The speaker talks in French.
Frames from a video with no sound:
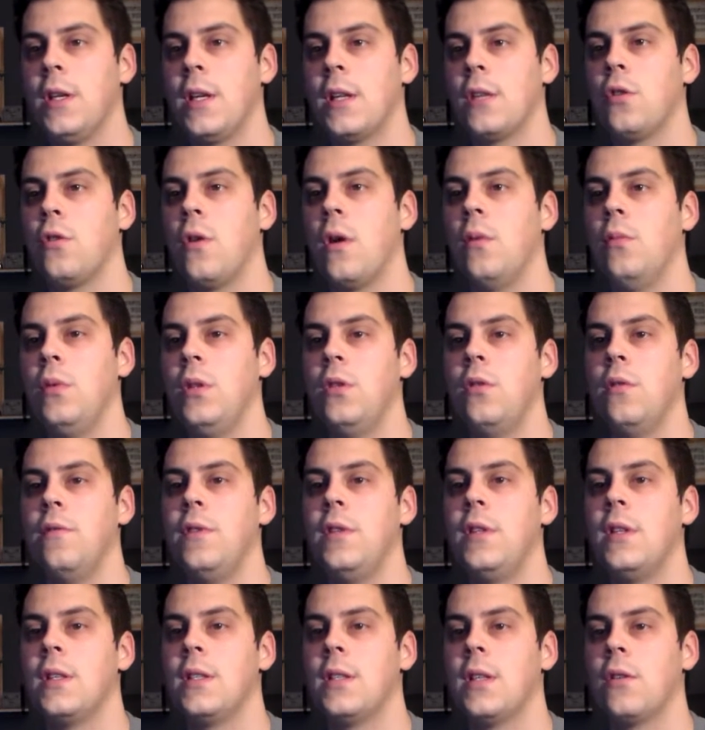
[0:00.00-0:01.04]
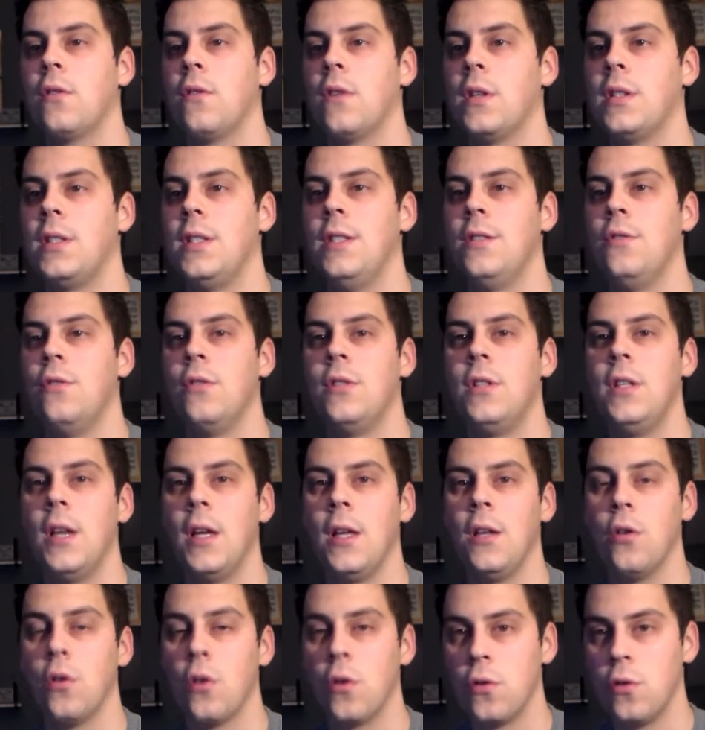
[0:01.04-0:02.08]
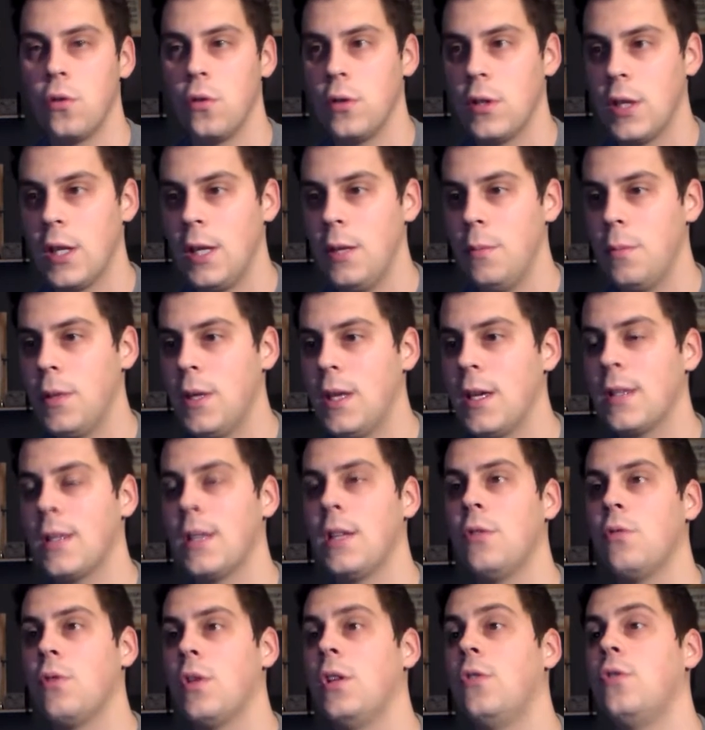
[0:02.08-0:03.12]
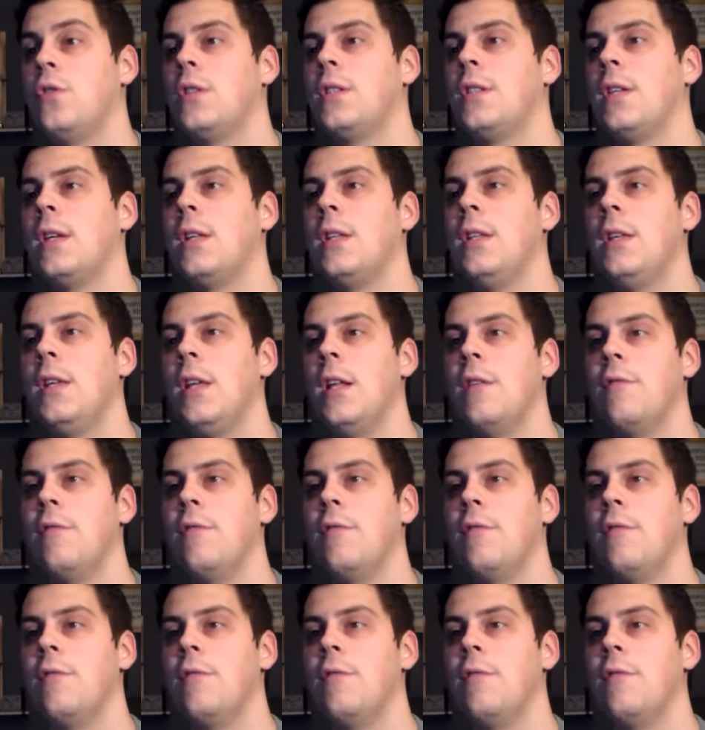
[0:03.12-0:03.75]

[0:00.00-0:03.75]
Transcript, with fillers: 88 de vitesse, 86 de tir et 90 de dribble, 4 étoiles de gestes techniques.